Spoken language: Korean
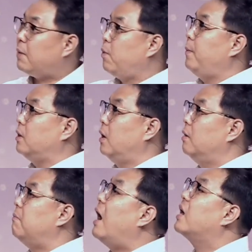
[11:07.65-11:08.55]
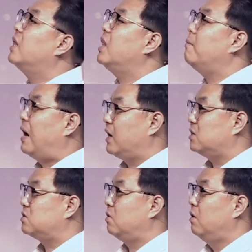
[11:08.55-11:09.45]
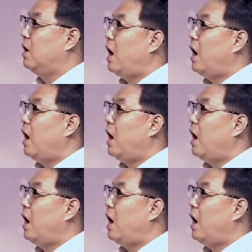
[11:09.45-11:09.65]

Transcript: 딱 보면 망했네 망했어